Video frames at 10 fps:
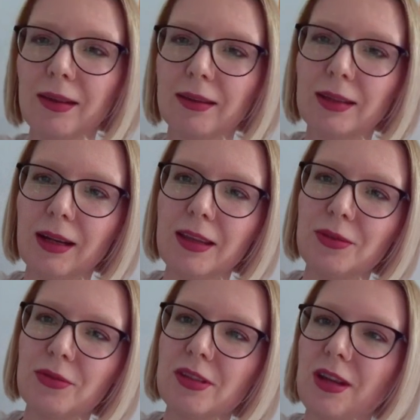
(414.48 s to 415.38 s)
Дорогие
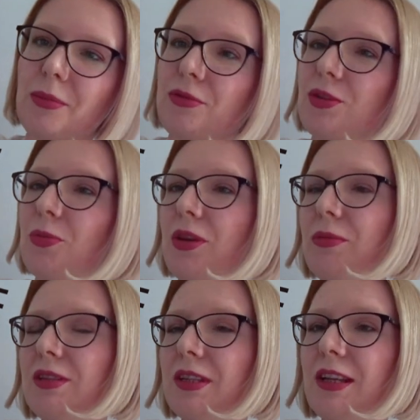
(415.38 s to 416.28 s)
друзья, мы уже
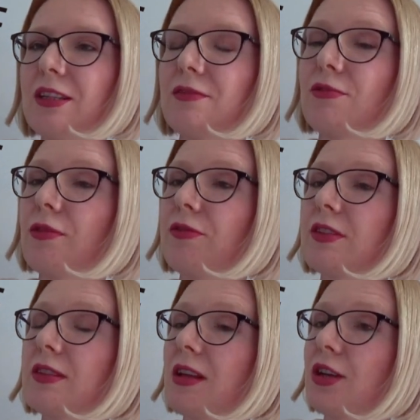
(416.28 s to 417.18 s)
переместились в
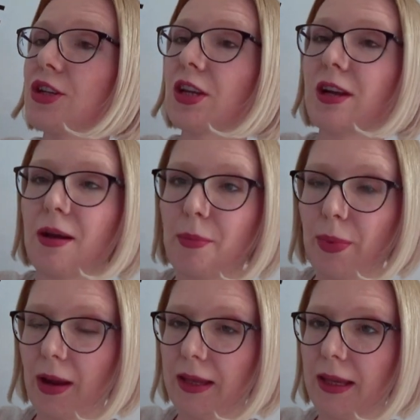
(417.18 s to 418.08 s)
офис нашей
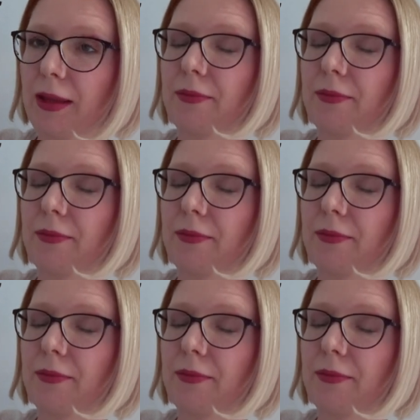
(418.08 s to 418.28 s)
компании.